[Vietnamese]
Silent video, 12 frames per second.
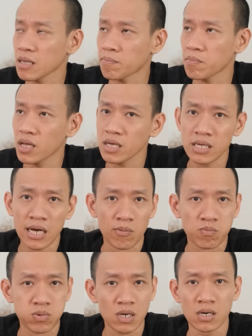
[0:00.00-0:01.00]
tâm lý
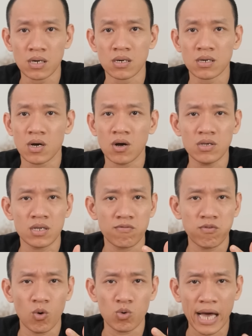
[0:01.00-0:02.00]
học đường, có dịch
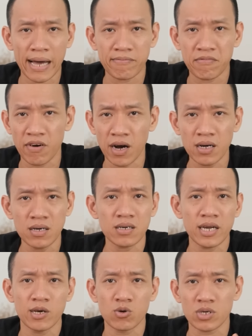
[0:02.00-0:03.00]
vụ tham
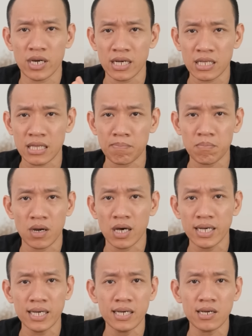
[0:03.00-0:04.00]
vấn, điều trị tâm
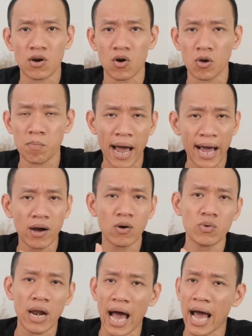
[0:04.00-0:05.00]
lý, rồi
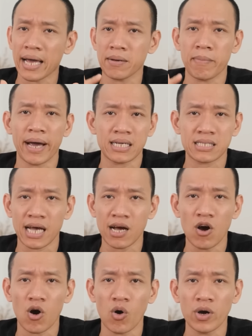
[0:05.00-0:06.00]
báo đài, mạng xã
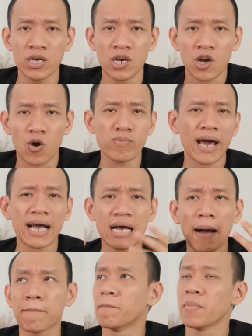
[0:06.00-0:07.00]
hội cũng đăng
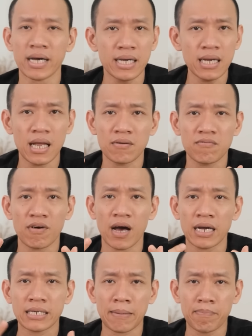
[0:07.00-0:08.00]
ầm ĩ lên
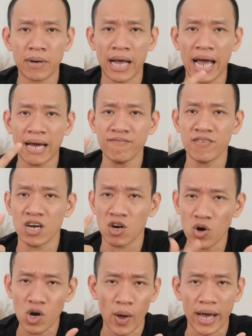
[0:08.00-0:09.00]
về trầm cảm, về
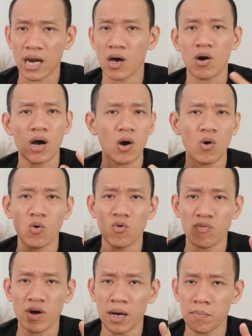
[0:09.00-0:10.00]
rối loạn lo
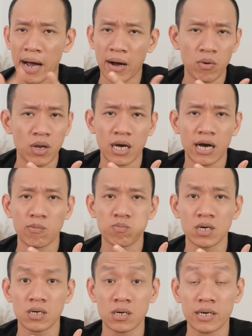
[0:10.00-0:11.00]
âu, về bạo lực học
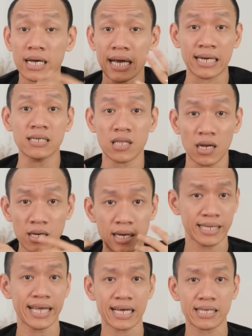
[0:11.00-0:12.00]
đường để cảnh tỉnh,
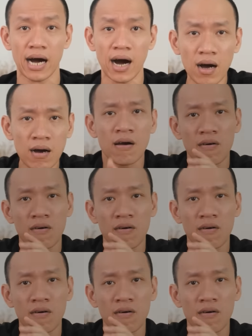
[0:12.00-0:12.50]
để nhắc nhở.